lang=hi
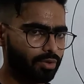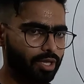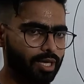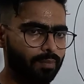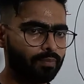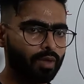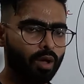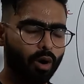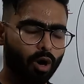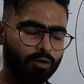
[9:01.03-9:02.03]
होती है
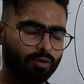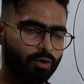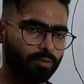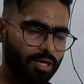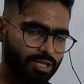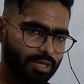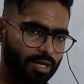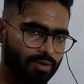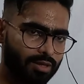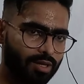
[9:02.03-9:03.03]
और वो फॉर्मेशन
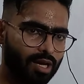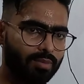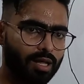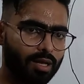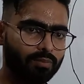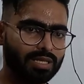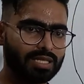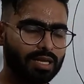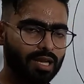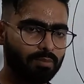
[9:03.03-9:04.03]
करवाती है हमारे
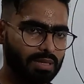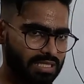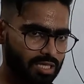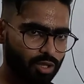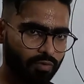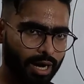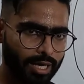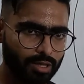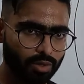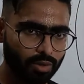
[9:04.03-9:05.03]
बेसिकली मसल्स ऑफ
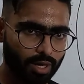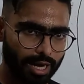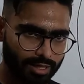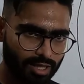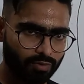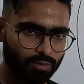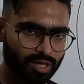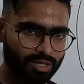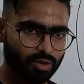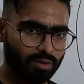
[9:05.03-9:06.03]
हेड को हेड की
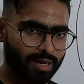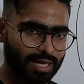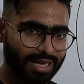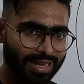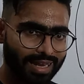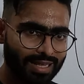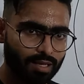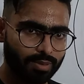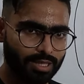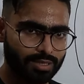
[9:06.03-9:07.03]
फॉर्मेशन और हमारे
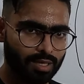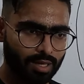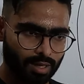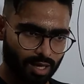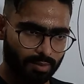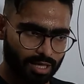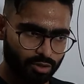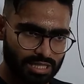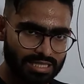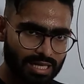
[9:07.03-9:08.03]
क्रेनियल बेस हमारा
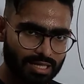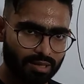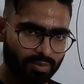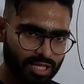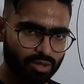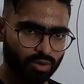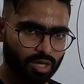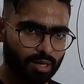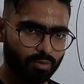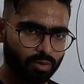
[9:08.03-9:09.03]
जो स्कल की बेस
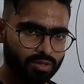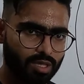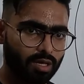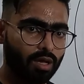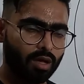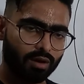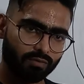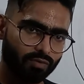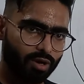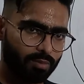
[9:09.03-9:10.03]
होती है बोन्स की
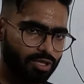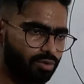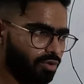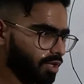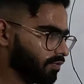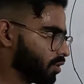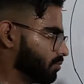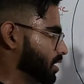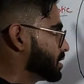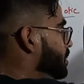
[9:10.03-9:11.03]
वो फॉर्मेशन होती है
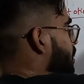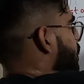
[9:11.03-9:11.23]
फ्रॉम दिस